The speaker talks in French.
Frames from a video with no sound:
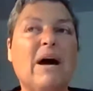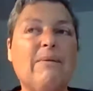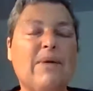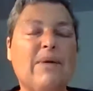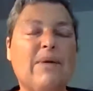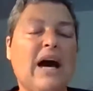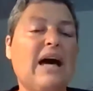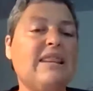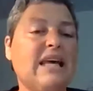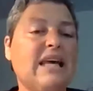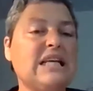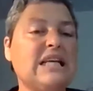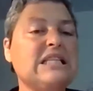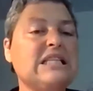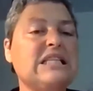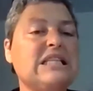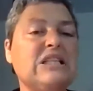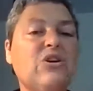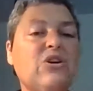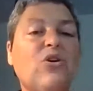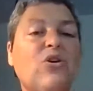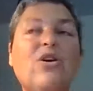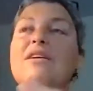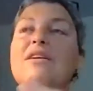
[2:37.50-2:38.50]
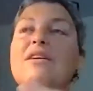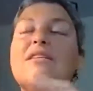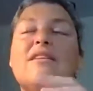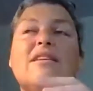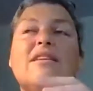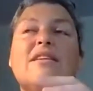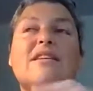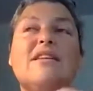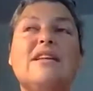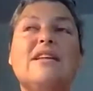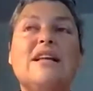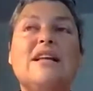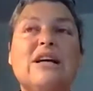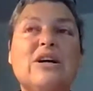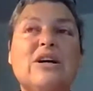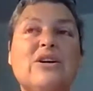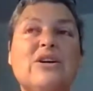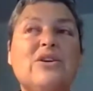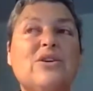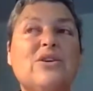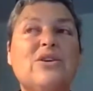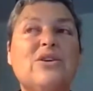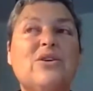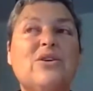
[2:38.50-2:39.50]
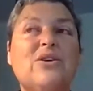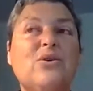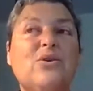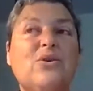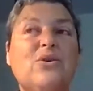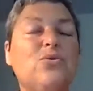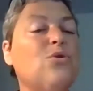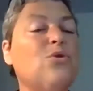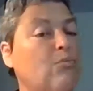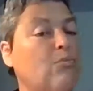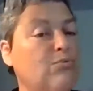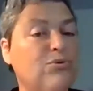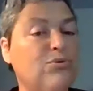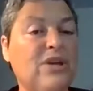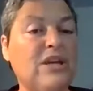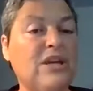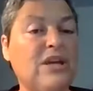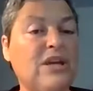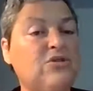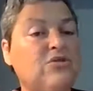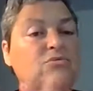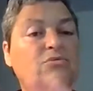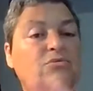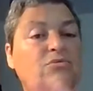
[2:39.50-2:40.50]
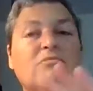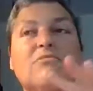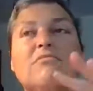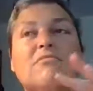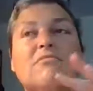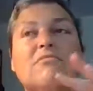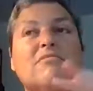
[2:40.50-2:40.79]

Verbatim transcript: par un accident, une amputation.